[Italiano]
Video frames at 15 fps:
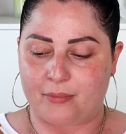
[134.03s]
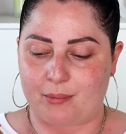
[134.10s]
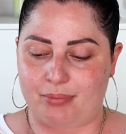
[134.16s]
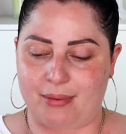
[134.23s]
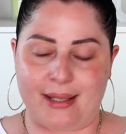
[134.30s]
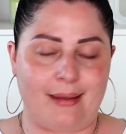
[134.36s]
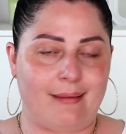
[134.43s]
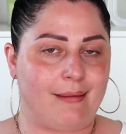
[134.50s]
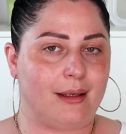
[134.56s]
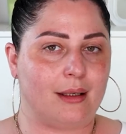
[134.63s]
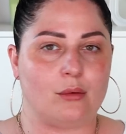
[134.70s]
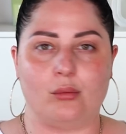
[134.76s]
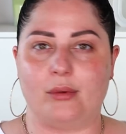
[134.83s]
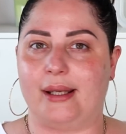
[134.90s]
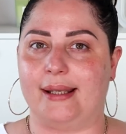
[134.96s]
pieghe,
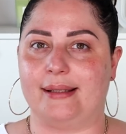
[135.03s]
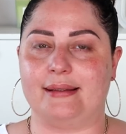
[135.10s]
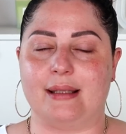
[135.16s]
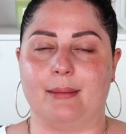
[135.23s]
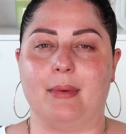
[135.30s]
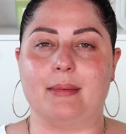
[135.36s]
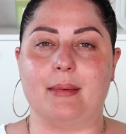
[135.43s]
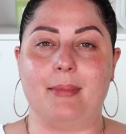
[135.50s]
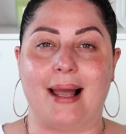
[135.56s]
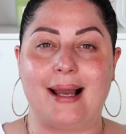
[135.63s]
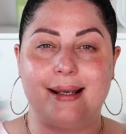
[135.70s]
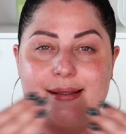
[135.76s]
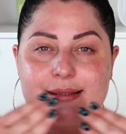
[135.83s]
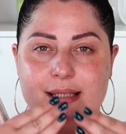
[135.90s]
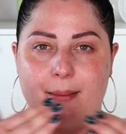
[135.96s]
rughette bla bla bla
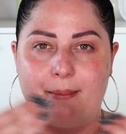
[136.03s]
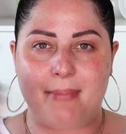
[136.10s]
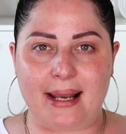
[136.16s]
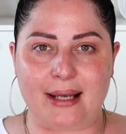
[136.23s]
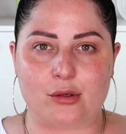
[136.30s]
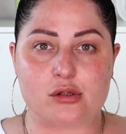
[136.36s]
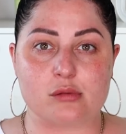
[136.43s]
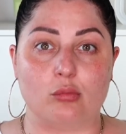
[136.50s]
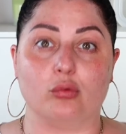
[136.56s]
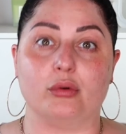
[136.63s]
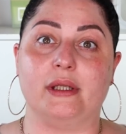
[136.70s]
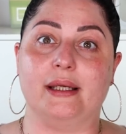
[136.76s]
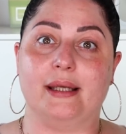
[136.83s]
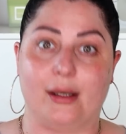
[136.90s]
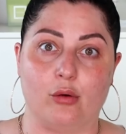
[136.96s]
che sia bello
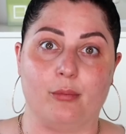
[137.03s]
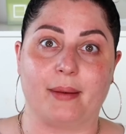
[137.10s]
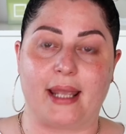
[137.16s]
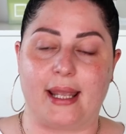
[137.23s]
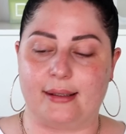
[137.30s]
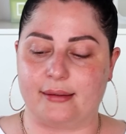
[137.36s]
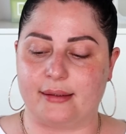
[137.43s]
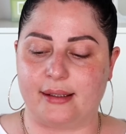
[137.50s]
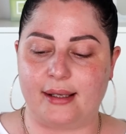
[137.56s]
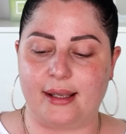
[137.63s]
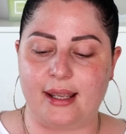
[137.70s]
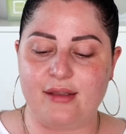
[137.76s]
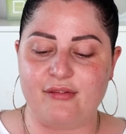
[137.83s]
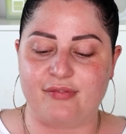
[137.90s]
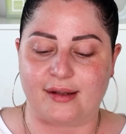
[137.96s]
smoothing e coprente
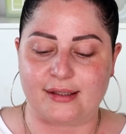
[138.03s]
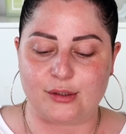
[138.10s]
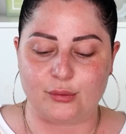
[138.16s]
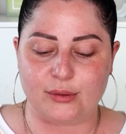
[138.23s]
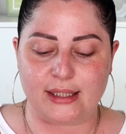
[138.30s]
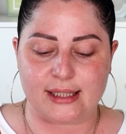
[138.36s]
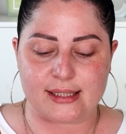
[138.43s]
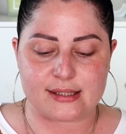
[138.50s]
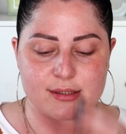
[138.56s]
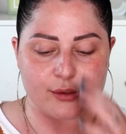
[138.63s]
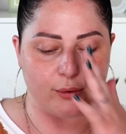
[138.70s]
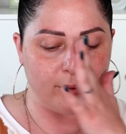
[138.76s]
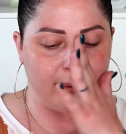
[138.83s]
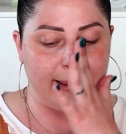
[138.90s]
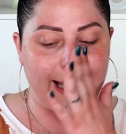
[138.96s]
e infatti
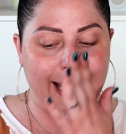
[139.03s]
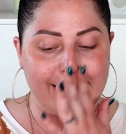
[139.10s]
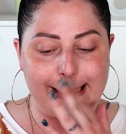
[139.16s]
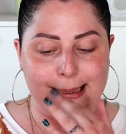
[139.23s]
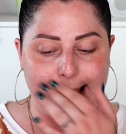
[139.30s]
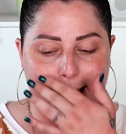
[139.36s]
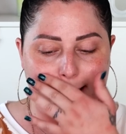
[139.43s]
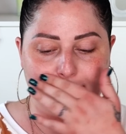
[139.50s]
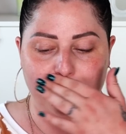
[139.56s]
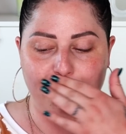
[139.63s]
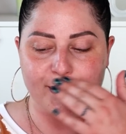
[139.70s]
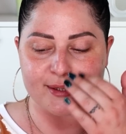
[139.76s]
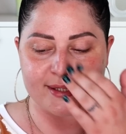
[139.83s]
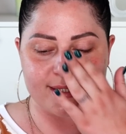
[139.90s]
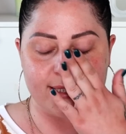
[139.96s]
utilizzo l'Eye Glam
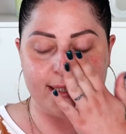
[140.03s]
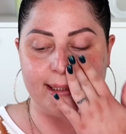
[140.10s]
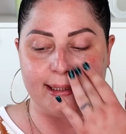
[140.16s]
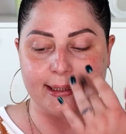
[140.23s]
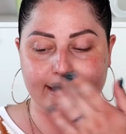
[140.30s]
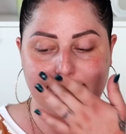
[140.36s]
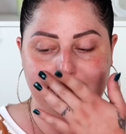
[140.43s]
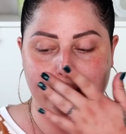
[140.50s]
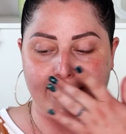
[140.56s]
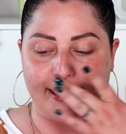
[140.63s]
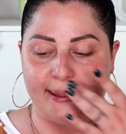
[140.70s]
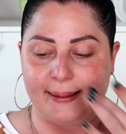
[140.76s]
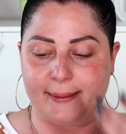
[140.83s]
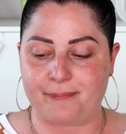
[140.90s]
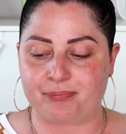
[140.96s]
Concealer di
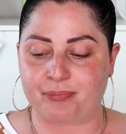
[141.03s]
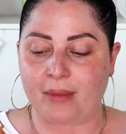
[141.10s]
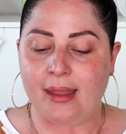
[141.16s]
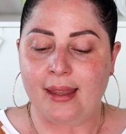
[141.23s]
ehm,